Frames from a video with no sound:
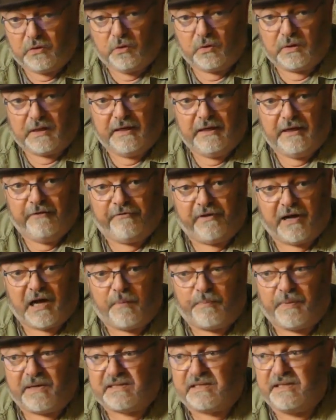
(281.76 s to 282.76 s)
donc les,
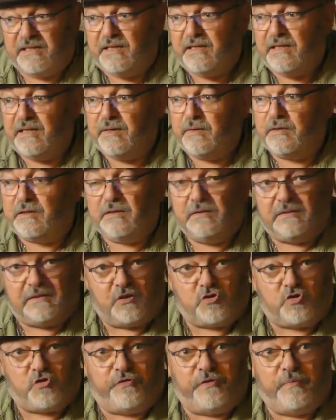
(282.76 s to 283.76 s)
phares passés, ça
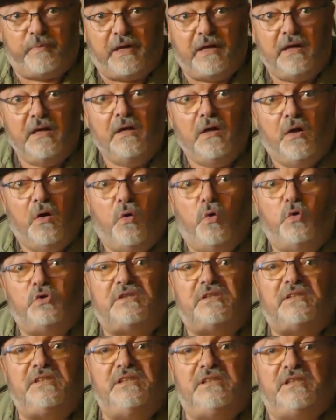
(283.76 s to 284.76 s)
chauffait bien.
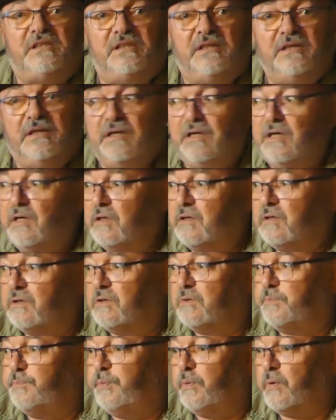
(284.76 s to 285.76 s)
Aussi,
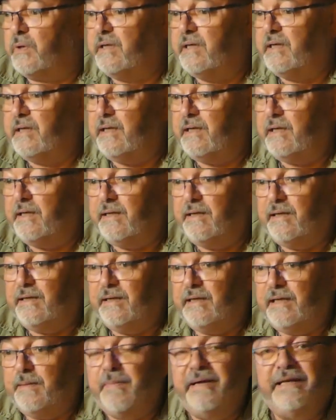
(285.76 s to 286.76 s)
pour
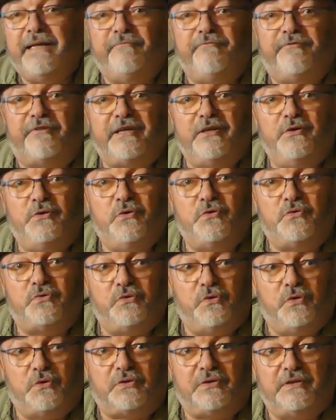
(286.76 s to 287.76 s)
les, les madames frileuses
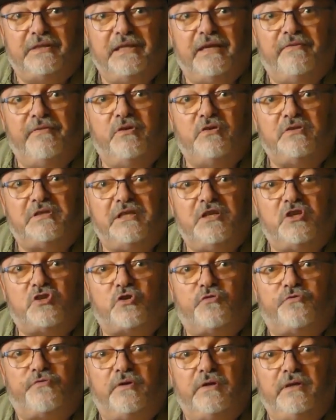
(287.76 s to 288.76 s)
ou autres, il y avait aussi
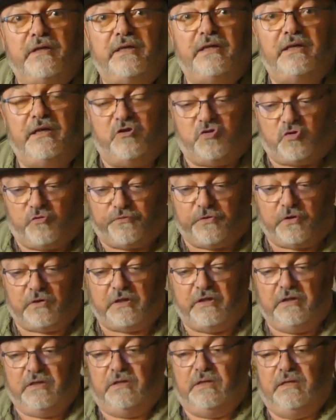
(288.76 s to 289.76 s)
les, les, chauffantes,
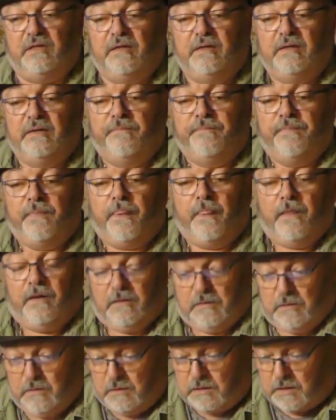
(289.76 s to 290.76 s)
les...
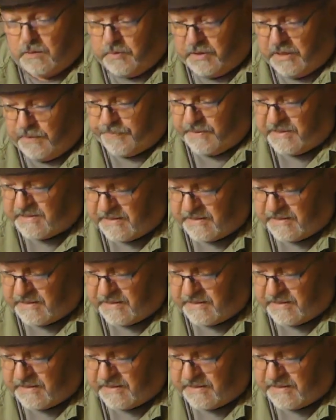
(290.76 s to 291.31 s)
Comment on appelle